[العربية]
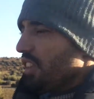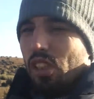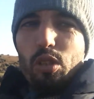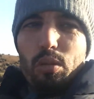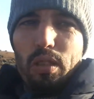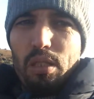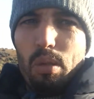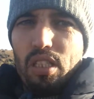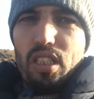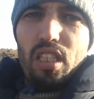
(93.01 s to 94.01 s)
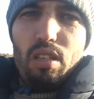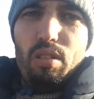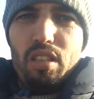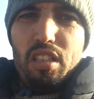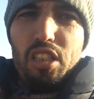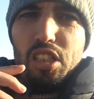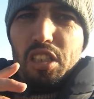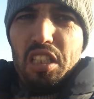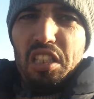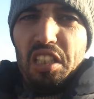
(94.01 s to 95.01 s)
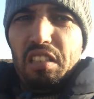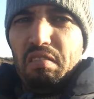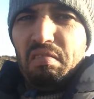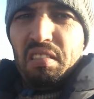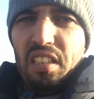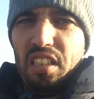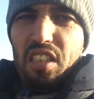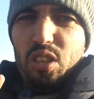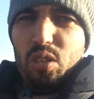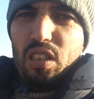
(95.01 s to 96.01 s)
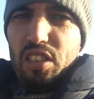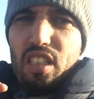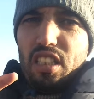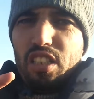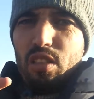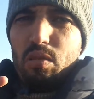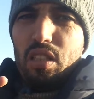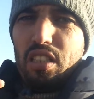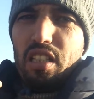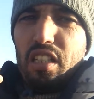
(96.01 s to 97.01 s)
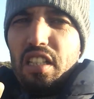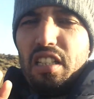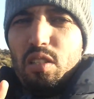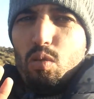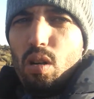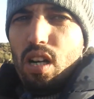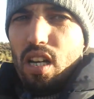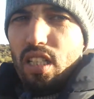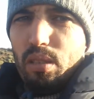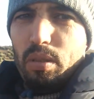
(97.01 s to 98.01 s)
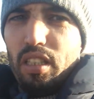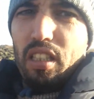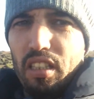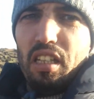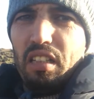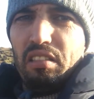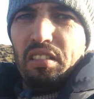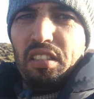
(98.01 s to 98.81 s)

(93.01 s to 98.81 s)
ناس زما زكيف يشتيني يسيانسي الكيسان واتير غارين وتبارك الله